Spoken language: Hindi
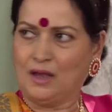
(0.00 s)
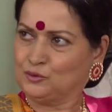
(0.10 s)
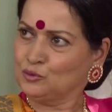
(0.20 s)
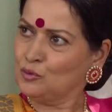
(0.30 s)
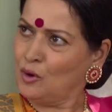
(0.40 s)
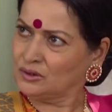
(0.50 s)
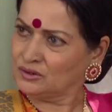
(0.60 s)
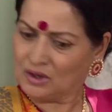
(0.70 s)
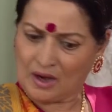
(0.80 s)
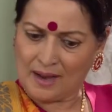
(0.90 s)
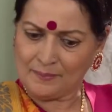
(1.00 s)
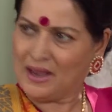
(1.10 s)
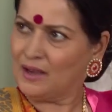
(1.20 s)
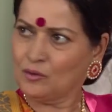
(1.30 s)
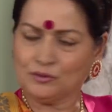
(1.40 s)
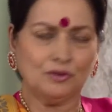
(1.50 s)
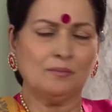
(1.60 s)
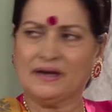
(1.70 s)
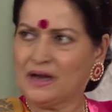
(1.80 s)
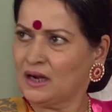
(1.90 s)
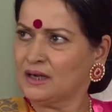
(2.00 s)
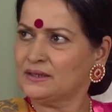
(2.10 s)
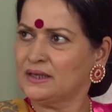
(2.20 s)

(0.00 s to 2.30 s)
ऐसा कौन सा काम है वो जो मना कर